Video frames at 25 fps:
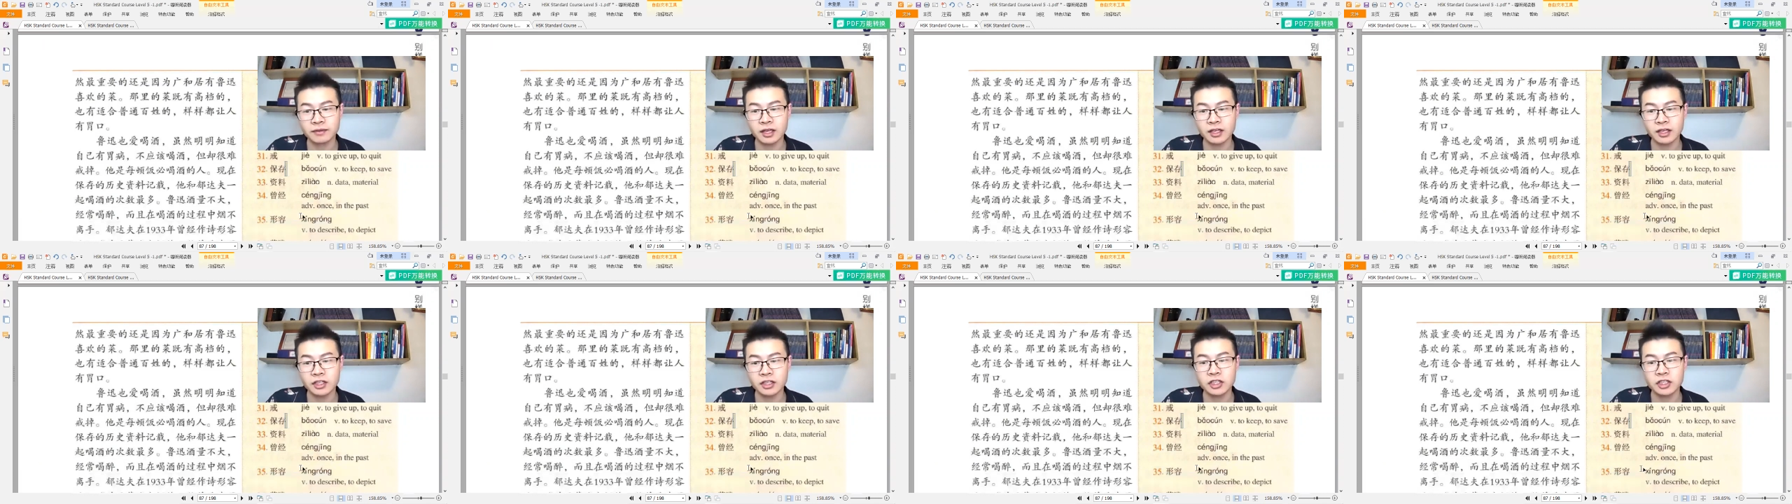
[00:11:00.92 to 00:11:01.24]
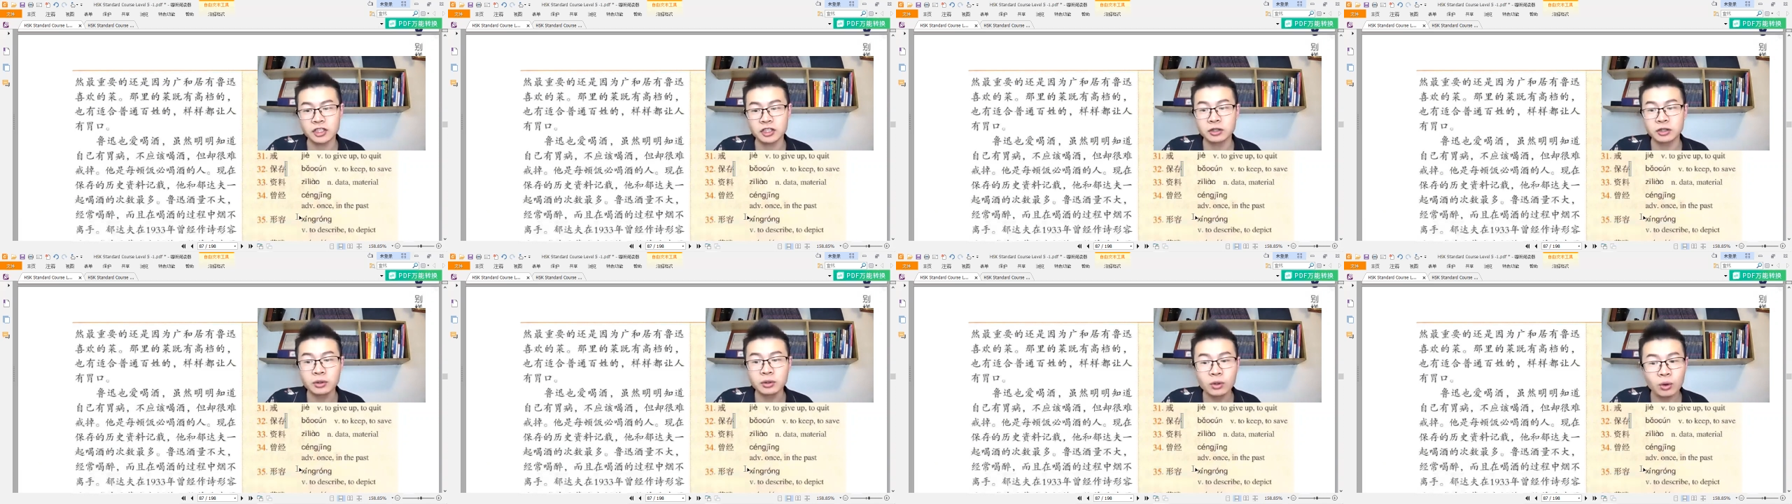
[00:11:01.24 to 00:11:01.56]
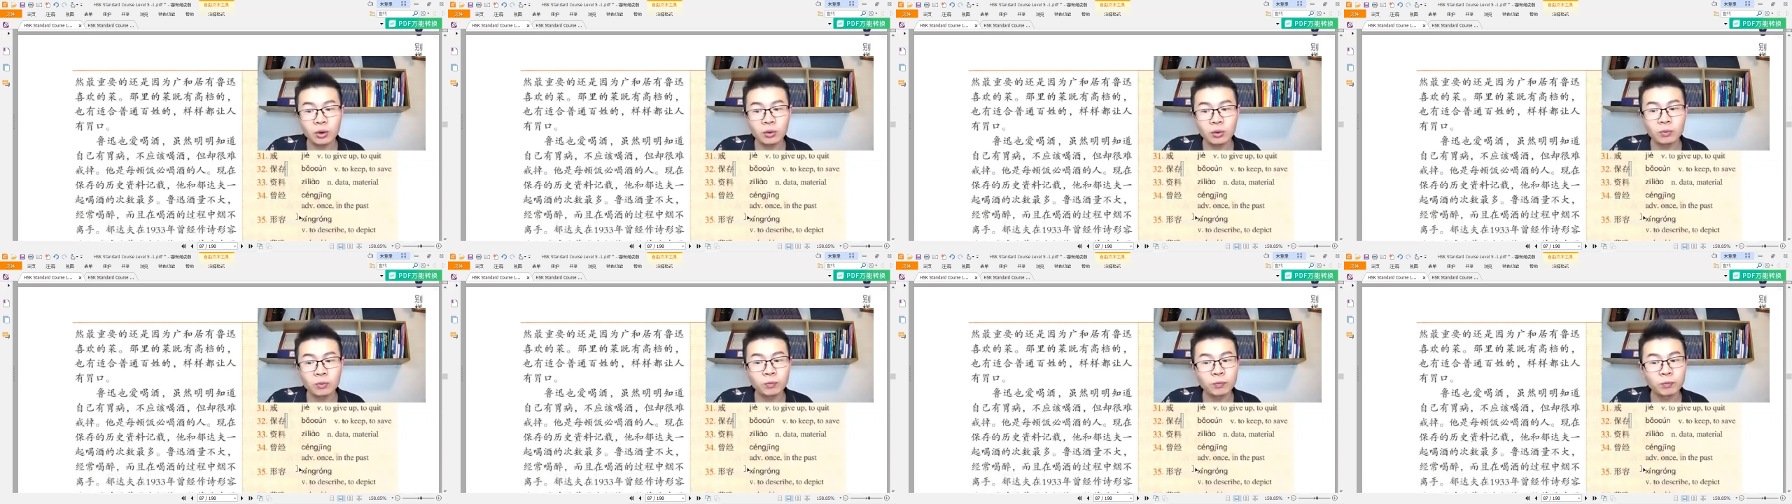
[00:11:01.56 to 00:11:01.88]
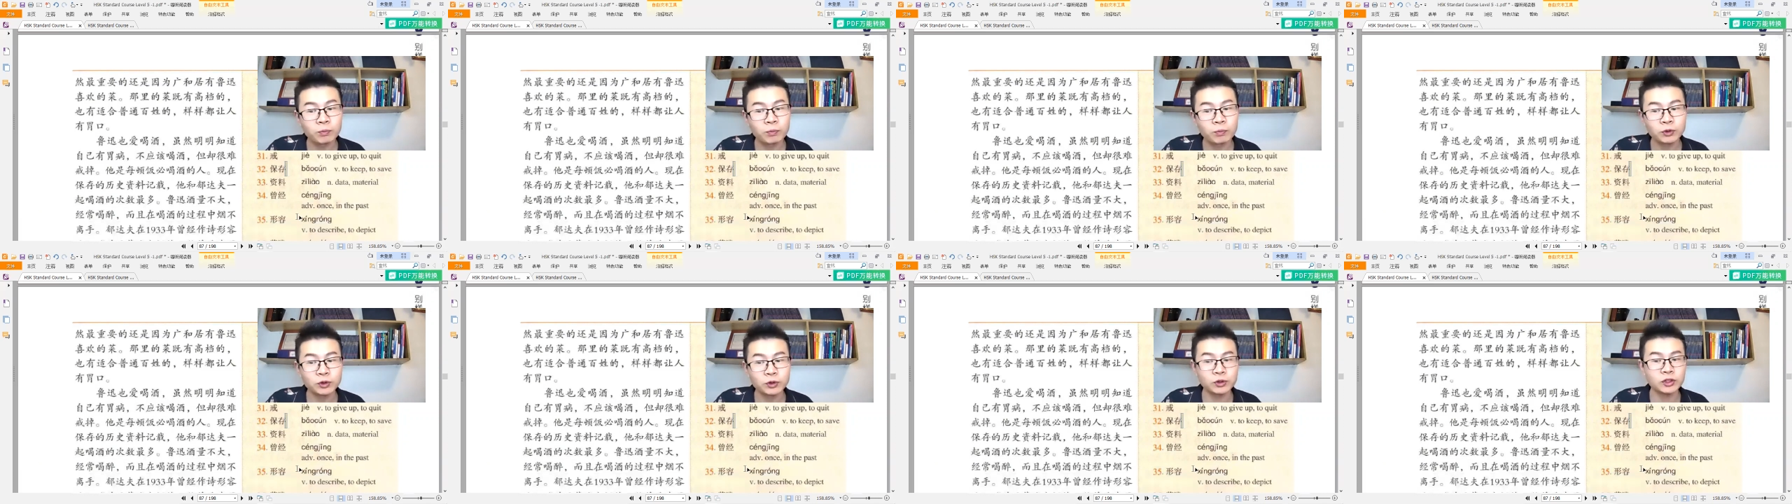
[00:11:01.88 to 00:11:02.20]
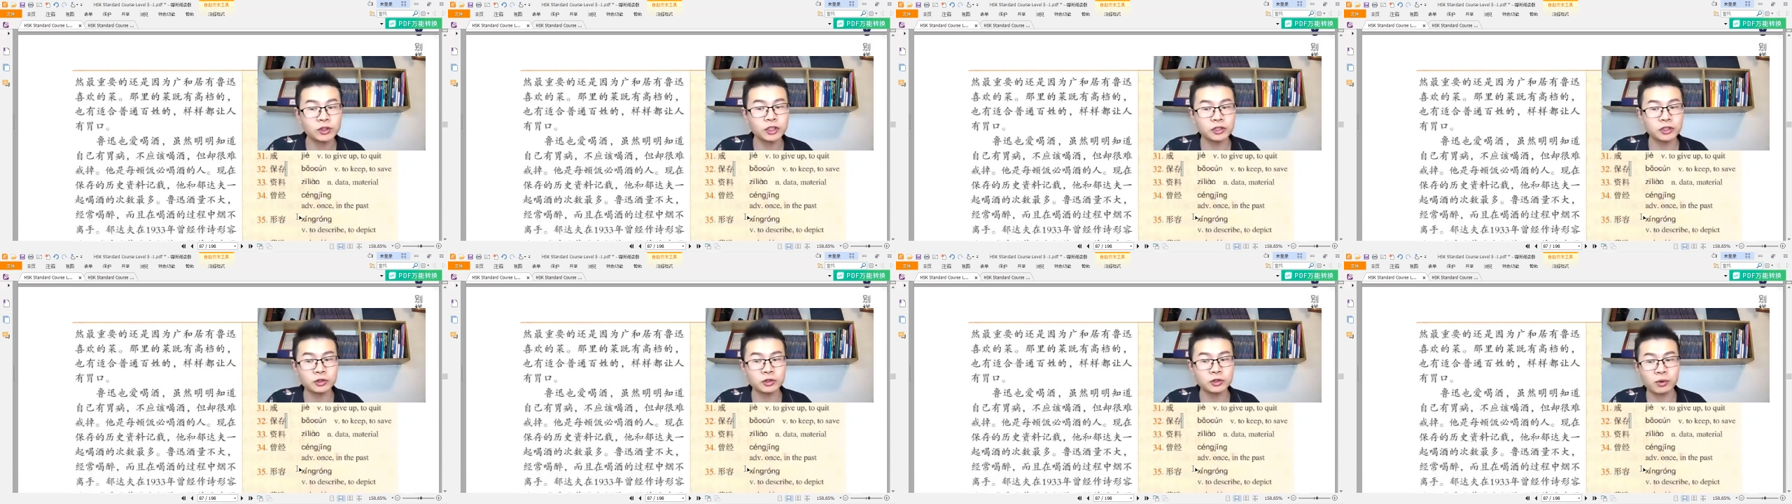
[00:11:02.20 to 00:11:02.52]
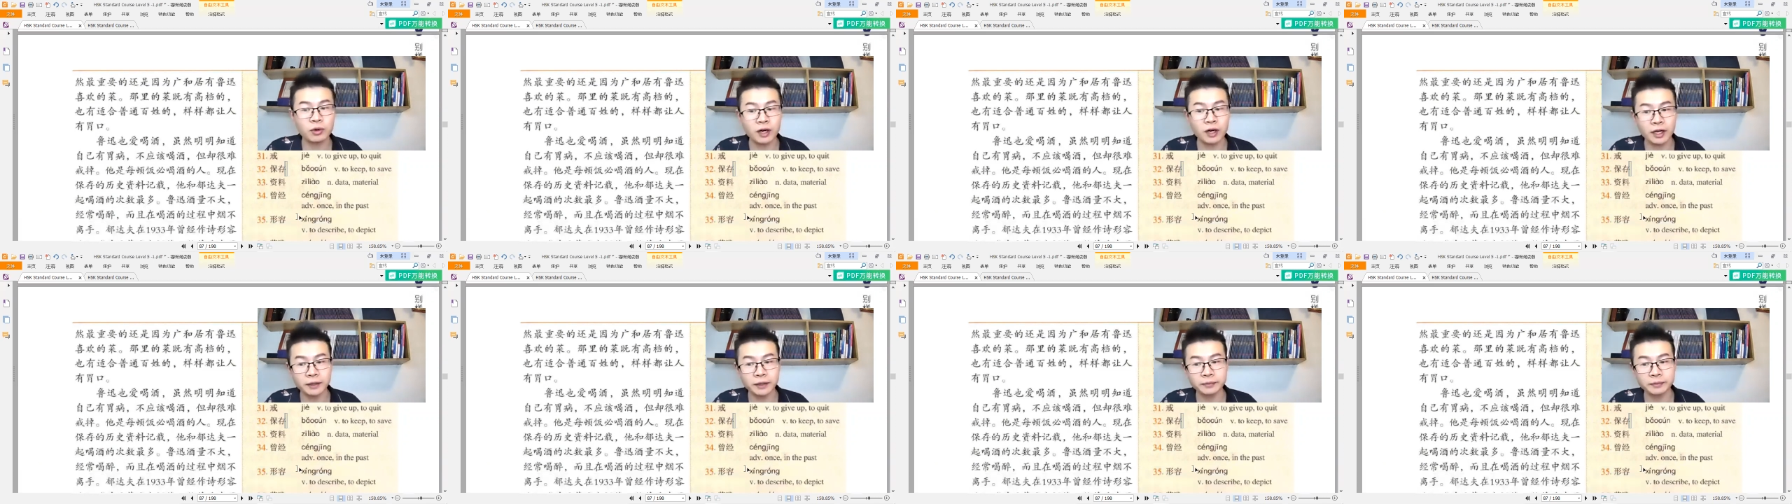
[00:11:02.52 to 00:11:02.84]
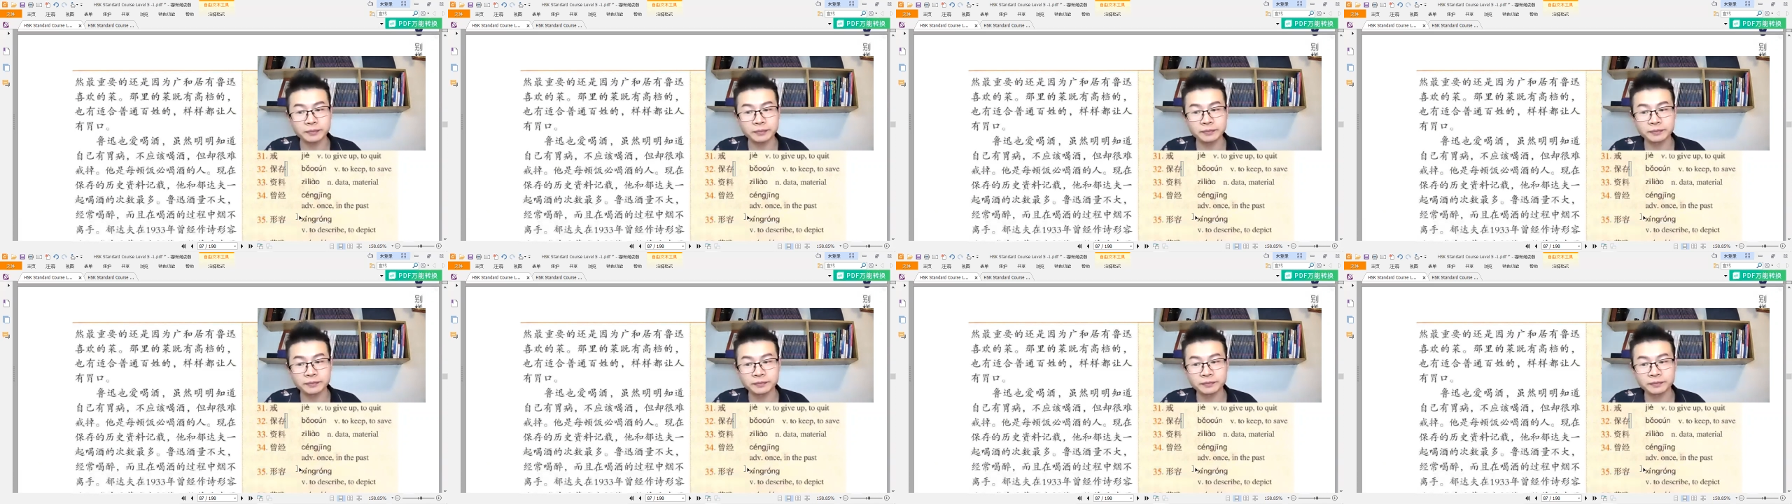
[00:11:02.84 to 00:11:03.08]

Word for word: 形容，to describe，